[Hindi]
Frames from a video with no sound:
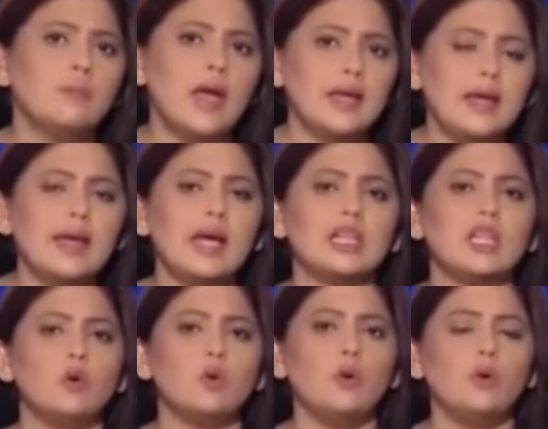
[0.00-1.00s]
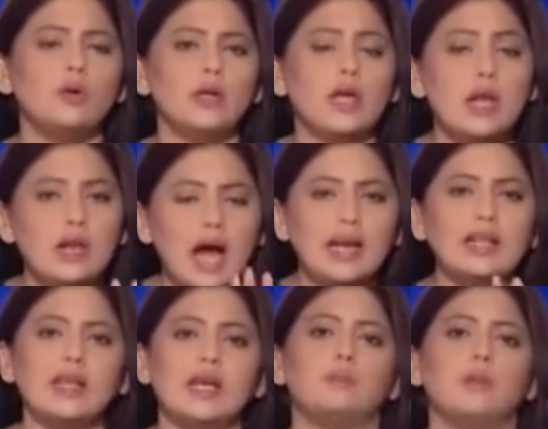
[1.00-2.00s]
मैं ये कहती हूँ कि
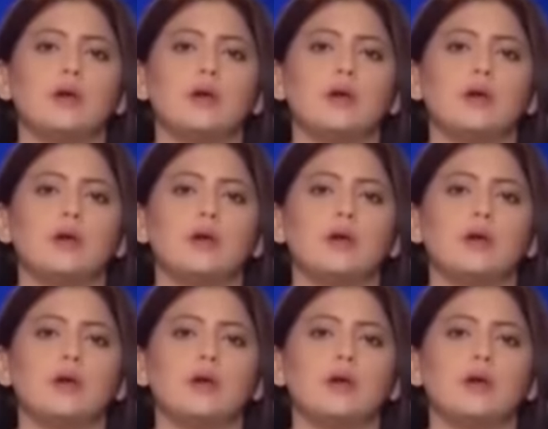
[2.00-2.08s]
लानत है इन